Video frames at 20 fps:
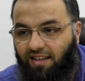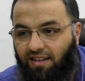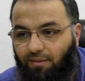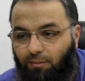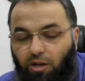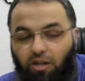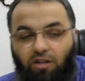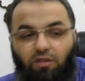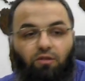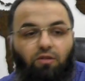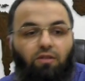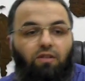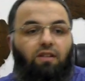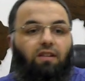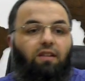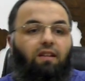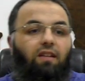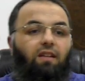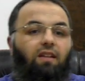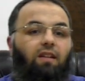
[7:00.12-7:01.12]
Bakın
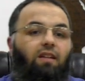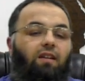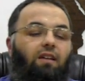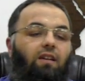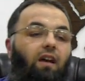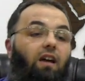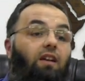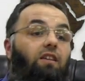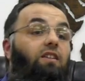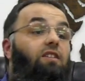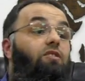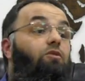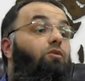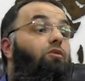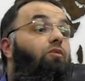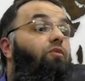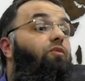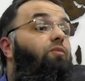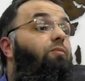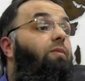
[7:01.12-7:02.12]
Herkes
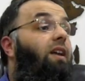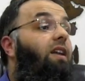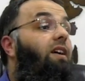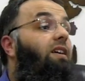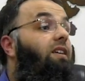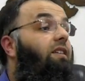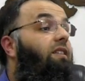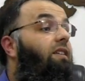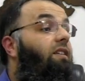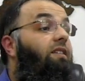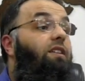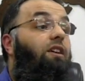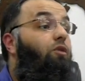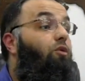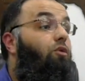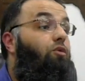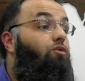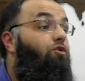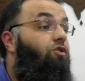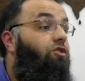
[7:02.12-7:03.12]
onu merak eder. Ne
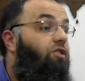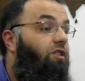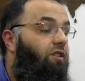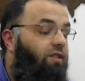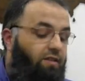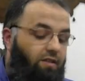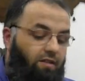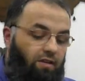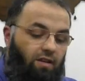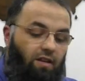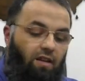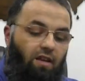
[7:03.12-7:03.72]
konuşacaktır?